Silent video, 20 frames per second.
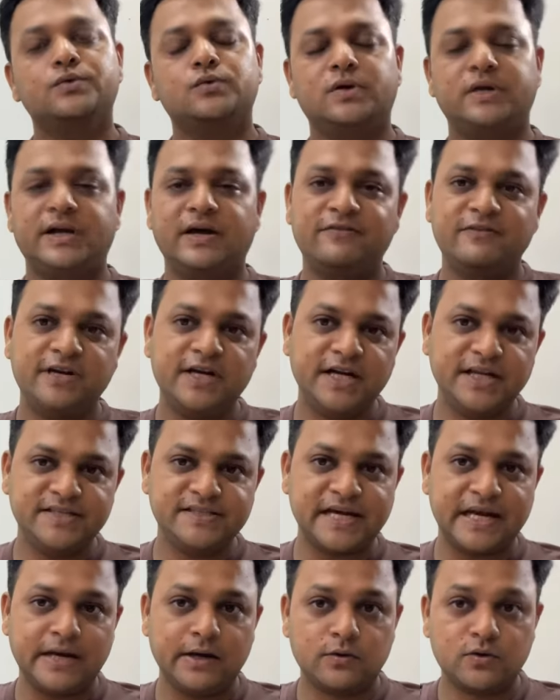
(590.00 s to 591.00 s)
तो डेफिनेटली
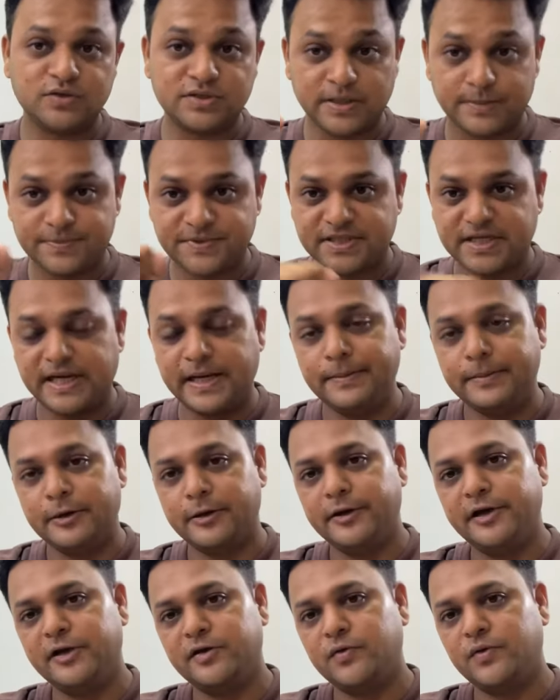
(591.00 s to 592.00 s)
चैनल को सब्सक्राइब
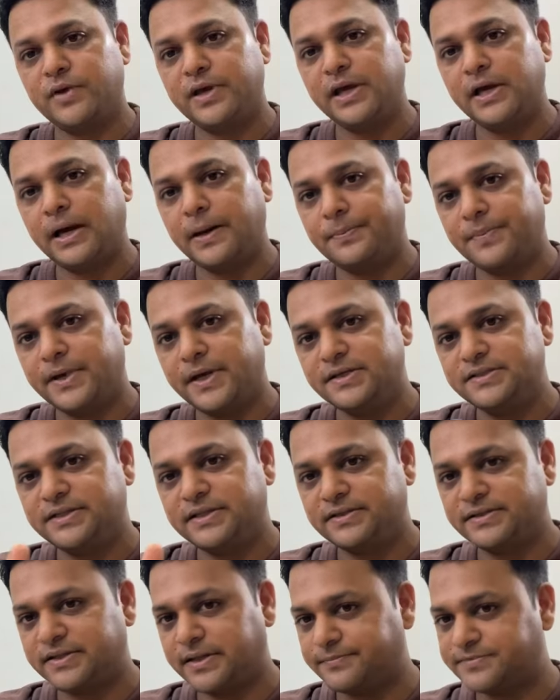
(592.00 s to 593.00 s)
करिए क्योंकि आपके
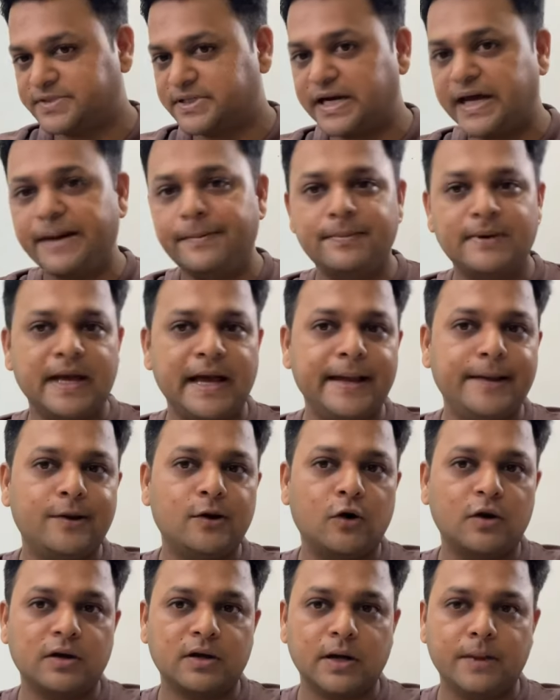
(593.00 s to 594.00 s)
सब्सक्राइब लाइक
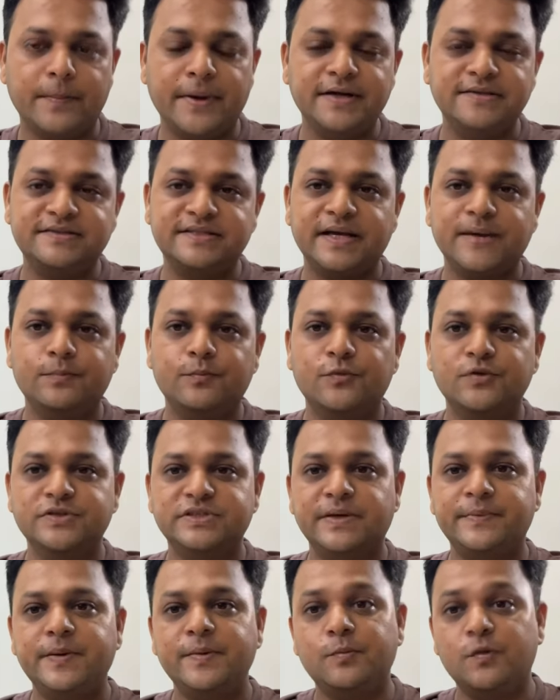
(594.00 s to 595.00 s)
और कमेंट से
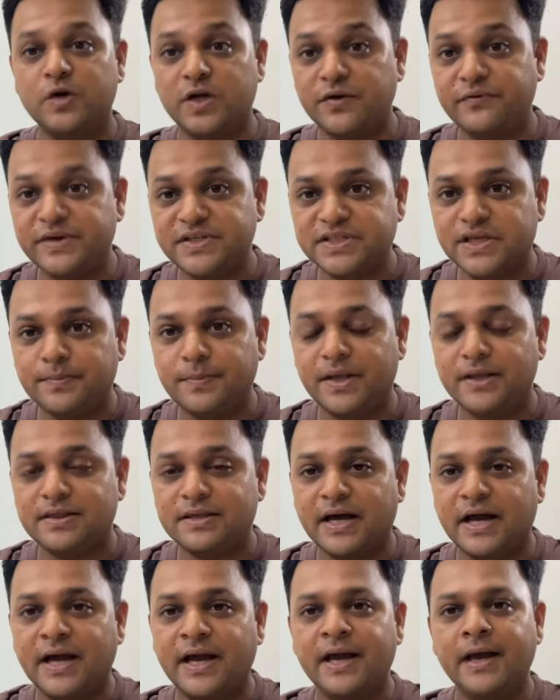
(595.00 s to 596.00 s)
मुझे भी मोटिवेशन
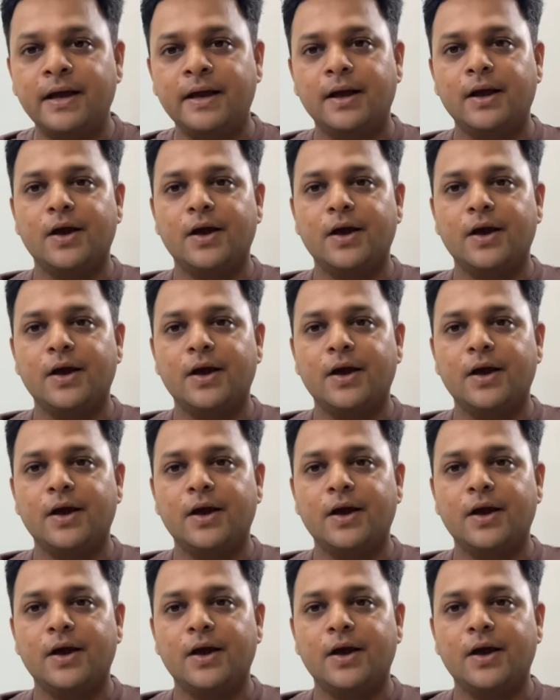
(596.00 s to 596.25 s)
मिलता है